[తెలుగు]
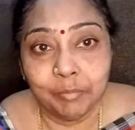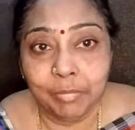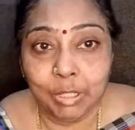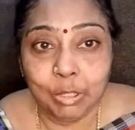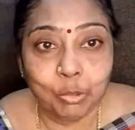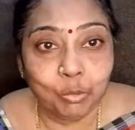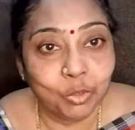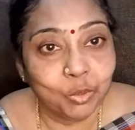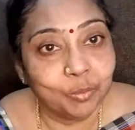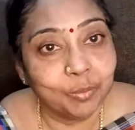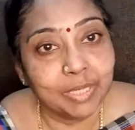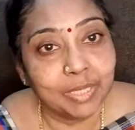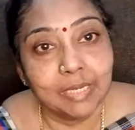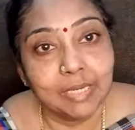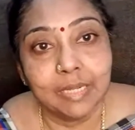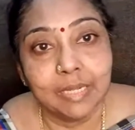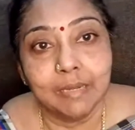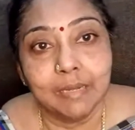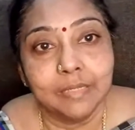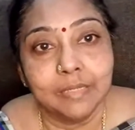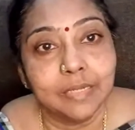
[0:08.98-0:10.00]
మీ
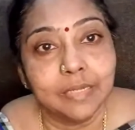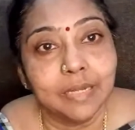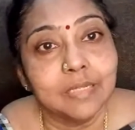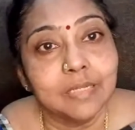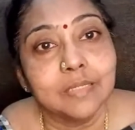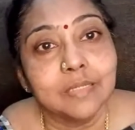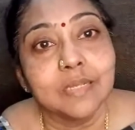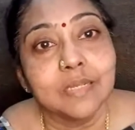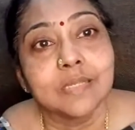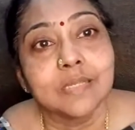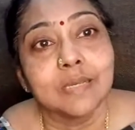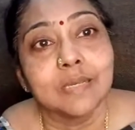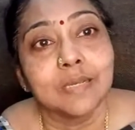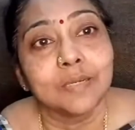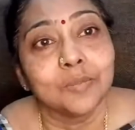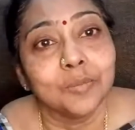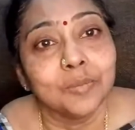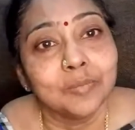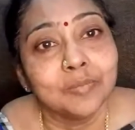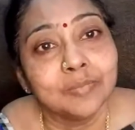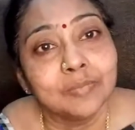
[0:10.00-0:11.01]
కుటుంబానికి అన్యాయం చేశారు